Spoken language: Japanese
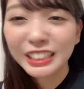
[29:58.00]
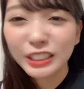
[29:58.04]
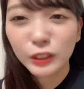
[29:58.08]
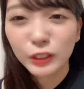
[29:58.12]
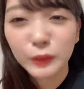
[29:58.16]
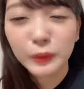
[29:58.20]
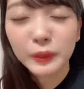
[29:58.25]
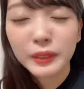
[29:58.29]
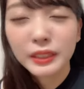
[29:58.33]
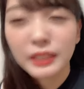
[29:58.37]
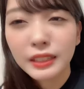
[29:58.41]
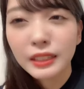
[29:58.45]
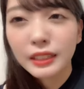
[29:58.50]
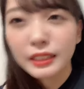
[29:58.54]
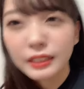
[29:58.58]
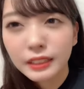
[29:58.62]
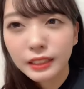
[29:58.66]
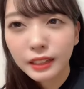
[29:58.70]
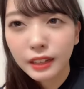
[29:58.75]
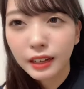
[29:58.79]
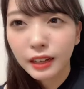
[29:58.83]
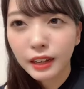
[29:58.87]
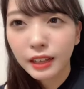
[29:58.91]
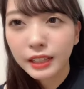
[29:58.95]
そう
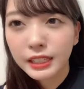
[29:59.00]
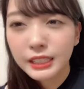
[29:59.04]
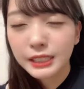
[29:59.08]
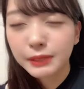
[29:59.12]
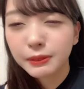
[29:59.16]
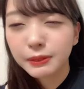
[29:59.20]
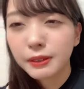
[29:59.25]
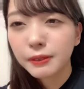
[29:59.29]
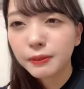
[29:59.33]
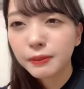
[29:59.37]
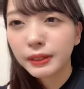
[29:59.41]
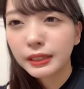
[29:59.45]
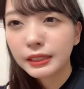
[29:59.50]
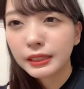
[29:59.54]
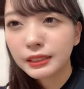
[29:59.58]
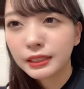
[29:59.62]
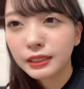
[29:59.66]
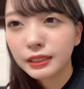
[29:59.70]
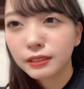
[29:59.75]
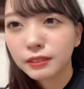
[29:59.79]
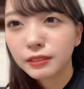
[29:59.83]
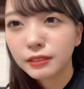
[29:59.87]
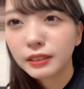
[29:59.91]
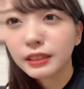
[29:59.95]
だから初めまし
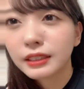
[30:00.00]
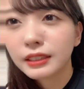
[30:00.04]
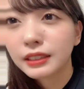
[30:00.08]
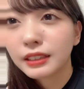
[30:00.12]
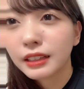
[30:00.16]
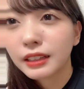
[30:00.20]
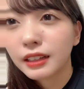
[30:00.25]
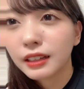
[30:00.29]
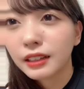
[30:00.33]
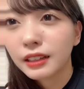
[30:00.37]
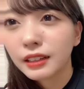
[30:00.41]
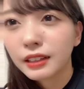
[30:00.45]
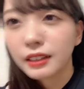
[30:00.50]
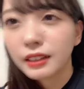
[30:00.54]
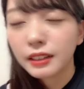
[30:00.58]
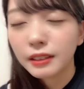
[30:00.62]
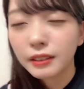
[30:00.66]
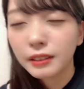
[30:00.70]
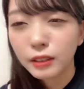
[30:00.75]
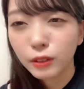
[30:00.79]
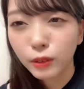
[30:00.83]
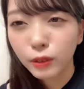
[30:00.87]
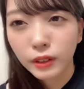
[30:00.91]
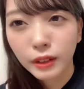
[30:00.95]
ての方
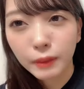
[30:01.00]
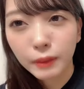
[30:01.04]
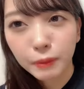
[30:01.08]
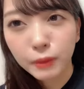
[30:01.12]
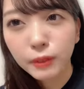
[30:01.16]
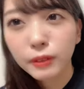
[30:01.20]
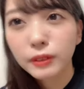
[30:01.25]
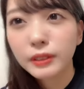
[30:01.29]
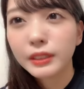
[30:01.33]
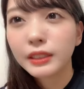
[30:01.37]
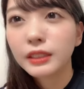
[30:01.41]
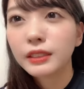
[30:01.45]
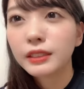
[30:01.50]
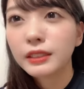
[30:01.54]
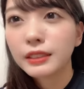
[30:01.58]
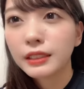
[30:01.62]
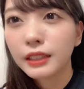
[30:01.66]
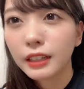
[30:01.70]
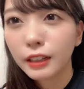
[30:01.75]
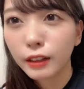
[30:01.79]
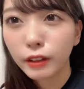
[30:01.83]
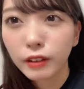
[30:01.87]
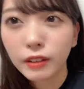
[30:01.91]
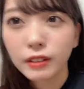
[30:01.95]
とかもいる
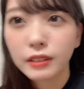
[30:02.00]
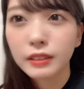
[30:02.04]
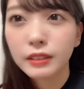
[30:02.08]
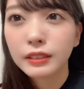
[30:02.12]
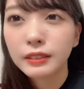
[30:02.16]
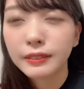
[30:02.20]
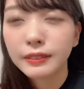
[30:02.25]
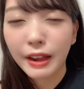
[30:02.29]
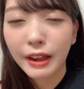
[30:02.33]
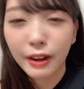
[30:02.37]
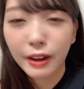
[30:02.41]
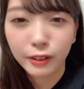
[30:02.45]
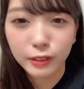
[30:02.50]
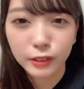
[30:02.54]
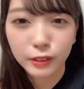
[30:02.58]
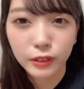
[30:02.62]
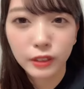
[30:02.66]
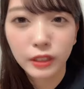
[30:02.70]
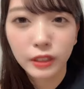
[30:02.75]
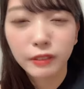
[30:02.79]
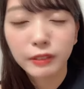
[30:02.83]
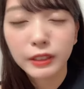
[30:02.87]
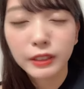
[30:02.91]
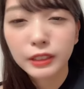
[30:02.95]
けどあのそ
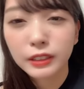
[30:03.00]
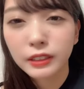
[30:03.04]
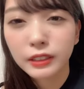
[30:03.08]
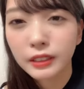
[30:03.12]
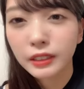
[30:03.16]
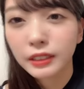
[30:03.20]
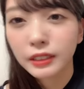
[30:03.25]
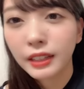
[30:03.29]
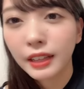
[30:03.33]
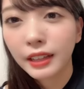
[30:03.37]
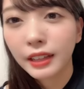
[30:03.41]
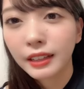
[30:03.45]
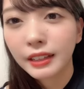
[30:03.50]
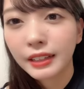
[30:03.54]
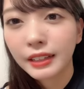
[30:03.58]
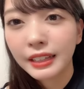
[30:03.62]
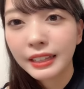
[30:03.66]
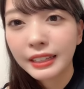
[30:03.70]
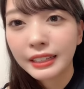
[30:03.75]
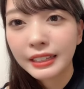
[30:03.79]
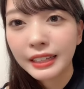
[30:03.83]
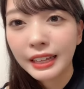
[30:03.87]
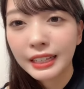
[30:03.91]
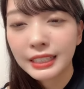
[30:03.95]
れはそれで
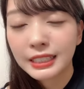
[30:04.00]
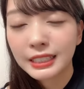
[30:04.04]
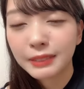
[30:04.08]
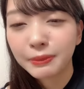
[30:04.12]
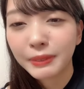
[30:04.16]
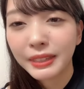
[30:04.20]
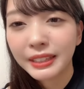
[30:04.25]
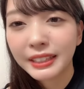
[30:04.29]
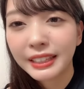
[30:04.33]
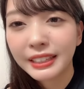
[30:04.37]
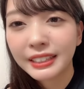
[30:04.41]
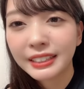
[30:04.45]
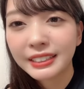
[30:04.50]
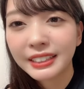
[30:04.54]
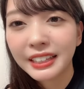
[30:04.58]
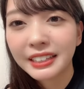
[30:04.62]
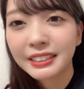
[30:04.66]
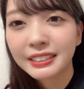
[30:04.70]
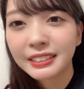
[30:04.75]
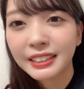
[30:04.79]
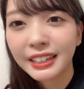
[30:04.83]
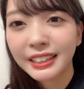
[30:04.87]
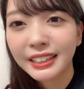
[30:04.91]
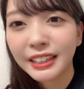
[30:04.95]
初めて来て
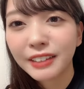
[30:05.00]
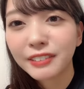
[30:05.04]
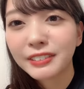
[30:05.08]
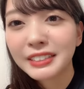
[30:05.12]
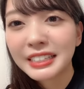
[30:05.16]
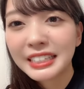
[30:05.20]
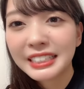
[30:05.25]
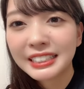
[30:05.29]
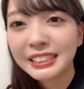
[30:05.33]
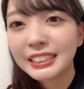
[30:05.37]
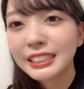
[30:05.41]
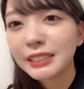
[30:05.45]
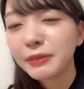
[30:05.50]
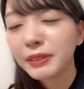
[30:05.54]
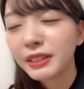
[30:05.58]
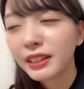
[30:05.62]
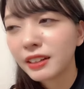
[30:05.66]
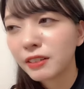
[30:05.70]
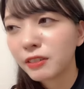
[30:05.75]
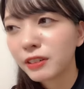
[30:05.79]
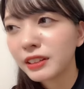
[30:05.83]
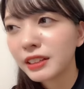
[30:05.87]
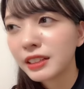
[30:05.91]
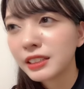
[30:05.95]
くれた嬉しいみ
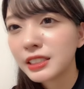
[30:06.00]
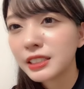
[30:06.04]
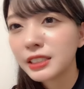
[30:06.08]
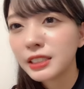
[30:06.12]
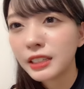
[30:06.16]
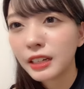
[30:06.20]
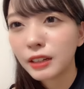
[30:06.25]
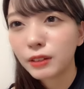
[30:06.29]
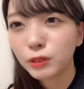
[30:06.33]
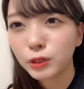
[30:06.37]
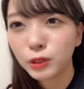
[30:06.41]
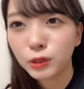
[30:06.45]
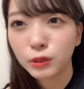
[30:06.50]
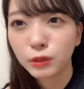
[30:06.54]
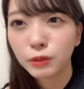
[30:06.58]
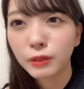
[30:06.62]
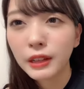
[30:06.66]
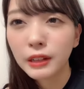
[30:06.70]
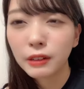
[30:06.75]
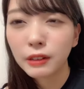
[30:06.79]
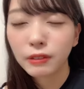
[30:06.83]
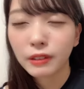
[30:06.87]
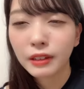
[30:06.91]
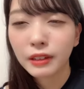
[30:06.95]
たいな私あのその
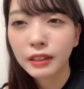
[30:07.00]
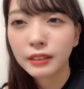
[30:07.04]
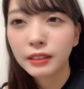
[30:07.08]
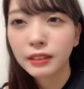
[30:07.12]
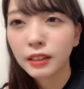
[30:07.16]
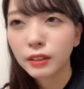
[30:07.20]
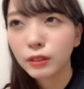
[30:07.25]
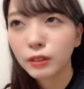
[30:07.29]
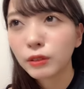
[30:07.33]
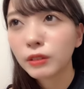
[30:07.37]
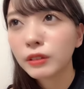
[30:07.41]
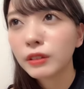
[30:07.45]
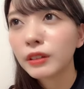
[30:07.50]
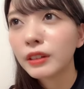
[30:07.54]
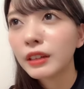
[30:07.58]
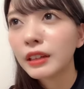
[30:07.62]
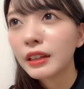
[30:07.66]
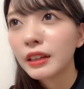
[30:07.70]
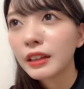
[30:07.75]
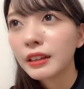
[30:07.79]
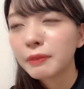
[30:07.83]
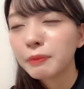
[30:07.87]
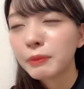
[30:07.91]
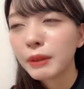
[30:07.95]
ファンの方の
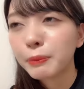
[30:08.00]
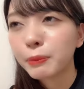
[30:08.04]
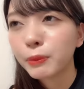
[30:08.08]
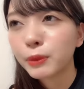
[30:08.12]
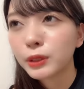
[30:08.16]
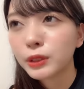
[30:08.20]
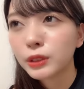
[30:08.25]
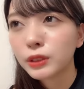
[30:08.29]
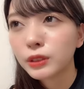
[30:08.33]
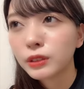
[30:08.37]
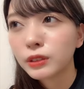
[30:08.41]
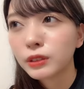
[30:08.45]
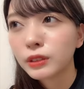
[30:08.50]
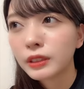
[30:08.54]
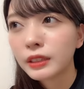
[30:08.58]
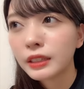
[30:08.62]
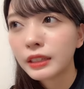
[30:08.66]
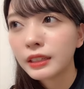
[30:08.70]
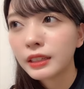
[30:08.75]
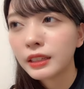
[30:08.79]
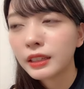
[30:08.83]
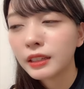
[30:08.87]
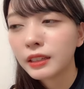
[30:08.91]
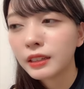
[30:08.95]
メモする
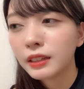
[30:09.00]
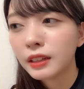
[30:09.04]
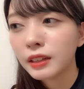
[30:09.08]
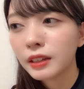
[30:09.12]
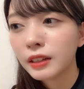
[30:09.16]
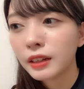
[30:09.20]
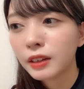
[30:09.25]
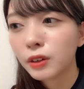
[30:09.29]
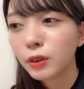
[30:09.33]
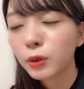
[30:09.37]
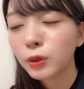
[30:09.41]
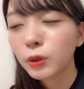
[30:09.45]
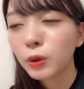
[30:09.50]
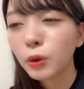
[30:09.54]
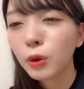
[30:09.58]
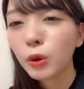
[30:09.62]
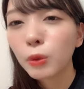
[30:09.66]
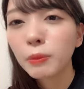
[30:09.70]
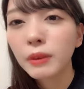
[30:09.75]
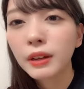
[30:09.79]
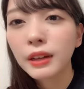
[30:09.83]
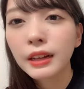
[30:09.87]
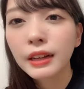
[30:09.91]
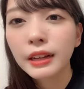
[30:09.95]
時にあ事
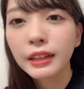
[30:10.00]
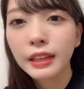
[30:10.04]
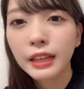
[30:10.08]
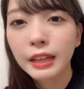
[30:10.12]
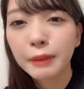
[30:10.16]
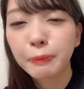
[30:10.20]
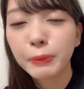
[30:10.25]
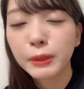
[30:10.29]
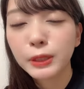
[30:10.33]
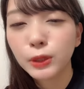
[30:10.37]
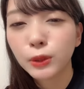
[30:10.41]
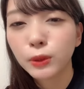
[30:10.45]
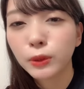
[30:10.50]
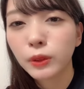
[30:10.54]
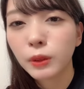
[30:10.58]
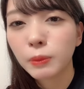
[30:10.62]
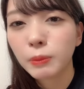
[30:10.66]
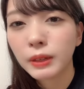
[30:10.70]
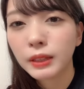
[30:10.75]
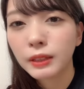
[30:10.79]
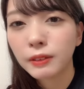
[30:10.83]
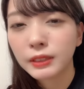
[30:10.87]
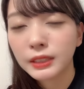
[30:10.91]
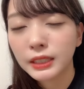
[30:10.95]
細かいエピソード
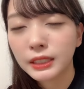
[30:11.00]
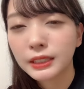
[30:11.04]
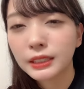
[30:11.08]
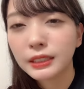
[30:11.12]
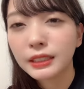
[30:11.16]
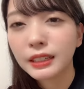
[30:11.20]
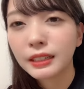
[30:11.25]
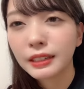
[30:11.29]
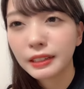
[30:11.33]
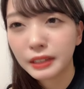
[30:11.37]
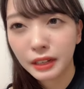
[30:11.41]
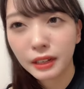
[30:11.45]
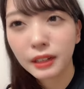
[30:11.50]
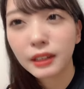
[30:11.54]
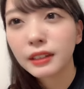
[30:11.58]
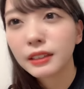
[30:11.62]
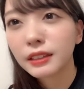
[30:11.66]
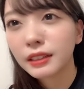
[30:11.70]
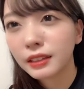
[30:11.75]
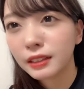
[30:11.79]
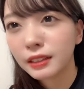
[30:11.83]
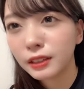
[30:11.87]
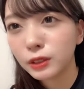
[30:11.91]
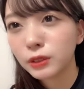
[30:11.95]
まではさすがに書か
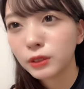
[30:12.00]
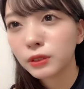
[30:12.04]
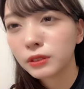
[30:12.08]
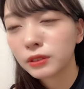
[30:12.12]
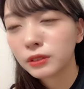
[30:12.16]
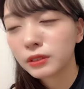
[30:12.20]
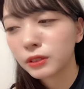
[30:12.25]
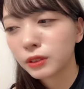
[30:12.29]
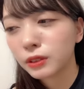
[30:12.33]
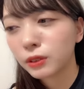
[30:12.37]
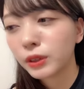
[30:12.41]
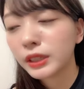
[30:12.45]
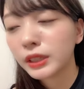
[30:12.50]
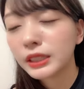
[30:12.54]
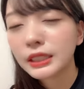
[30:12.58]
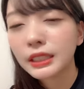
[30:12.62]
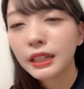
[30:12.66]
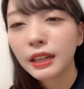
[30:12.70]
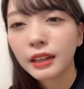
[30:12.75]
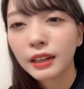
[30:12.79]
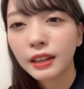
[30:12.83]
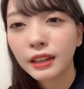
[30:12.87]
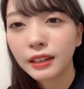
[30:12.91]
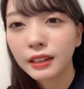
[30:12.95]
ないんですよ追いつ
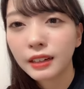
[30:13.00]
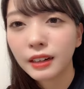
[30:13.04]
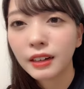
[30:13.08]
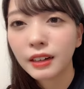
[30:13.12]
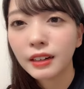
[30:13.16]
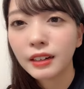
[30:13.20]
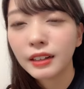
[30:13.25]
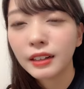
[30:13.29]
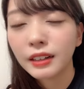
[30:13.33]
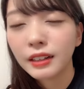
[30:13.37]
かないから。